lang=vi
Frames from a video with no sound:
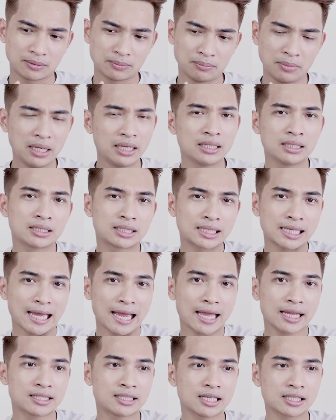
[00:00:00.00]
mình
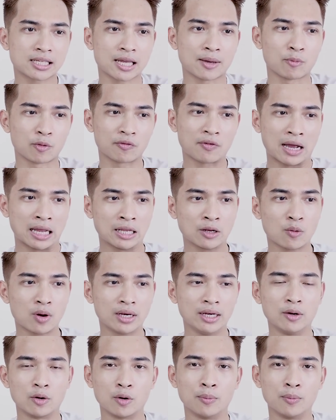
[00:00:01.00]
sẽ chia sẻ một vài những quan điểm